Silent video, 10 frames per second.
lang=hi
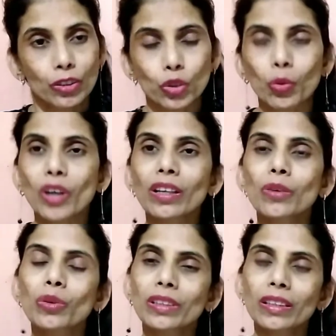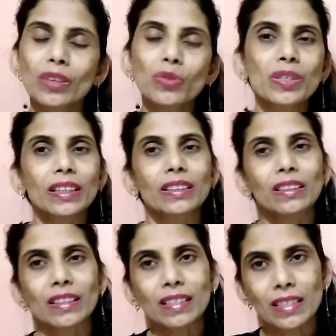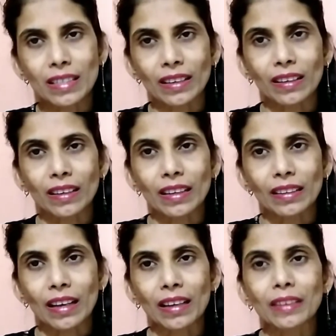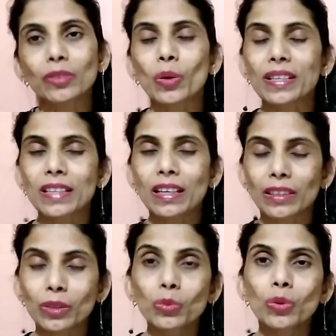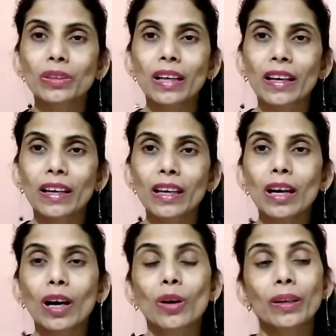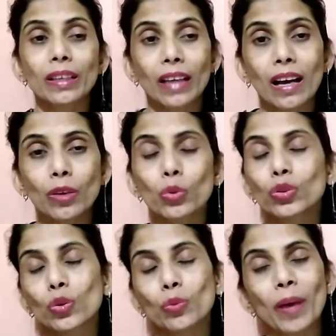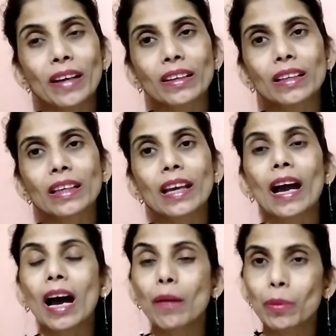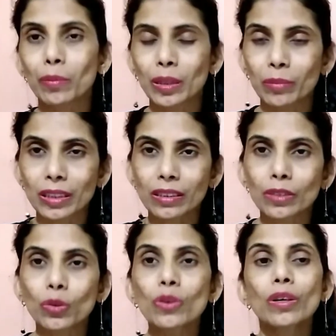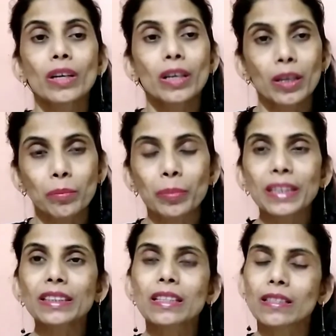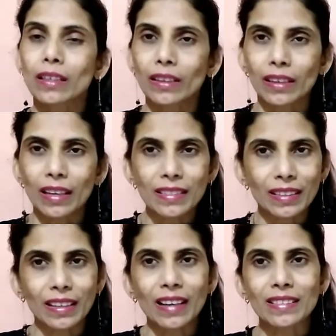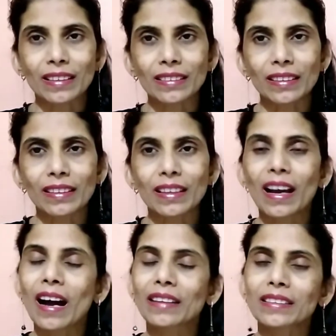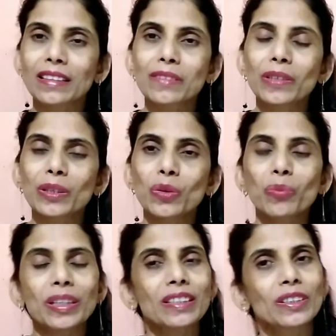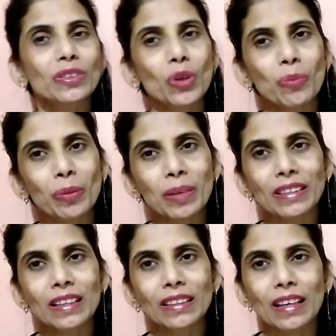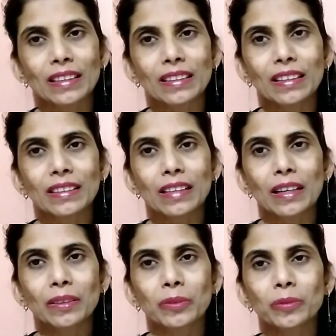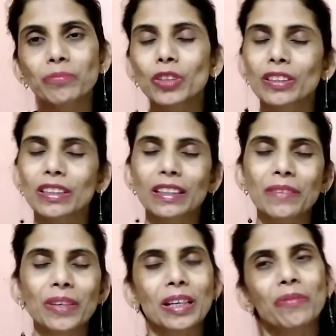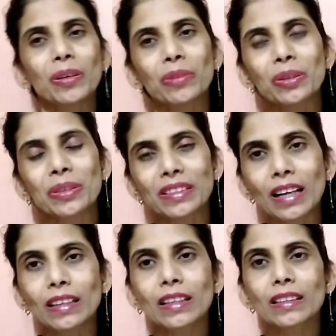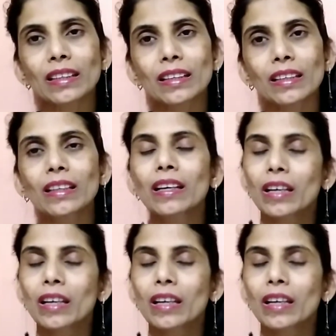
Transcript: जो बॉटल होती है उसे अच्छी तरह से सक कर लेता है तो ऐसा क्यों होता है और क्या कुछ उपाय करके आप अपने बच्चे को ब्रेस्ट सक करना सिखा सकती हैं आज के इस वीडियो में इसी टॉपिक पर जानकारी देने जा रही हूँ तो चलिए फटाफट वीडियो स्टार्ट करते हैं